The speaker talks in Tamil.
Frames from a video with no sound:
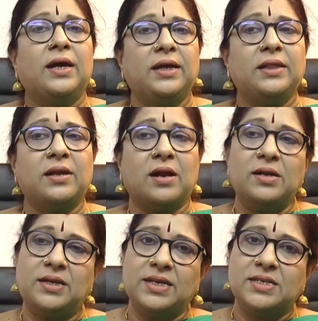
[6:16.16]
இந்த
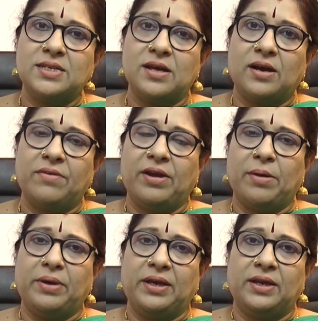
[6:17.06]
நாள் ஏற்றதாகவே
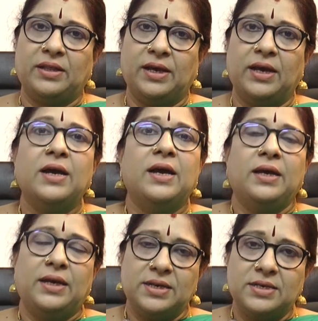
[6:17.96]
அமைகிறது
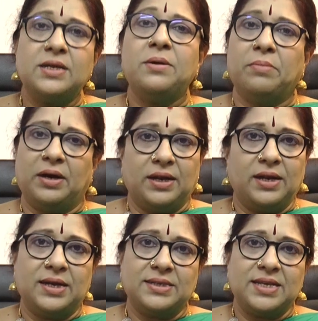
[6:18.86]
இன்று மகர
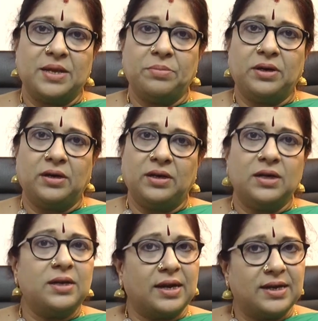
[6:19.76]
ராசி
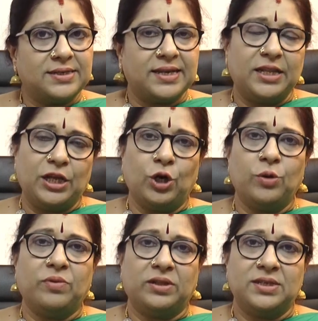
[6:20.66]
அன்பர்களுக்கு நல்ல
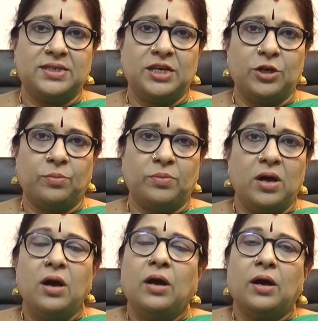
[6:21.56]
செய்திகளும் வந்து சேரும்
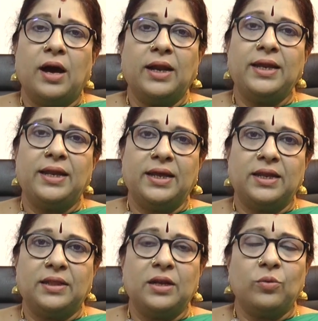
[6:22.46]
காலை
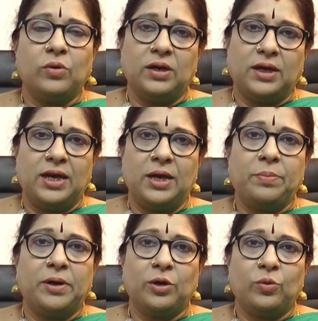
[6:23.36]
நேரத்தில் உங்களுக்கு
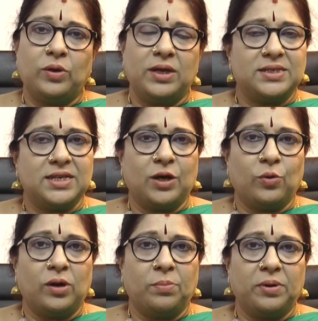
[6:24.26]
ஏற்படக்கூடிய சில
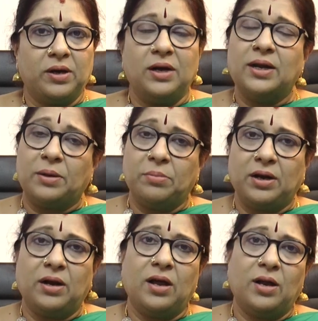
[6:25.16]
குழப்பங்கள்
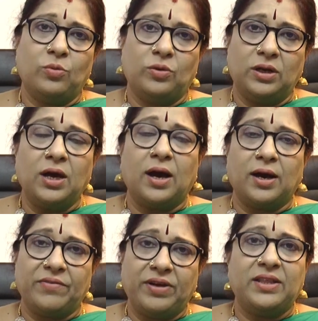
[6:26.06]
நண்பர்களால் உண்டு
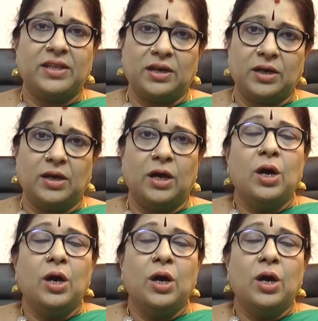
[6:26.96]
ஆகவே இதற்கு